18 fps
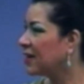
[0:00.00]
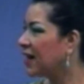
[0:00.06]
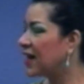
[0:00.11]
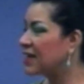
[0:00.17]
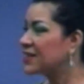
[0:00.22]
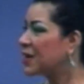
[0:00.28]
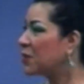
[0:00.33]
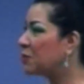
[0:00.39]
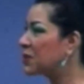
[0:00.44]

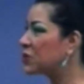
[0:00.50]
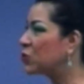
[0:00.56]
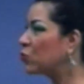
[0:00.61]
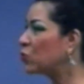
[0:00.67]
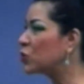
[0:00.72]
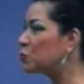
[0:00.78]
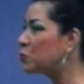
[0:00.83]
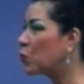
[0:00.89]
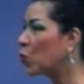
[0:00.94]
La
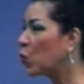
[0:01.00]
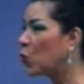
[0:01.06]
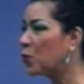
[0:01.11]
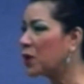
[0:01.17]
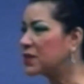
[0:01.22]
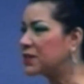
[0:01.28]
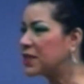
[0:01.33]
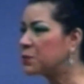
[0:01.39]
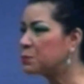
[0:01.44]
salvación no es por
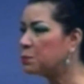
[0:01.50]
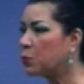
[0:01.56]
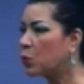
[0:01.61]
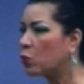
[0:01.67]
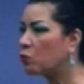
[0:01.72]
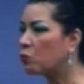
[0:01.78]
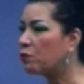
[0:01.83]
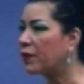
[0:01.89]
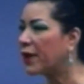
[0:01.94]
obras, es
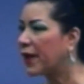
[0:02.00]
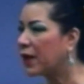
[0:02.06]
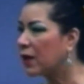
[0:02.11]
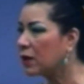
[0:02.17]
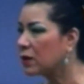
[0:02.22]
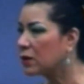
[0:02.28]
por fe.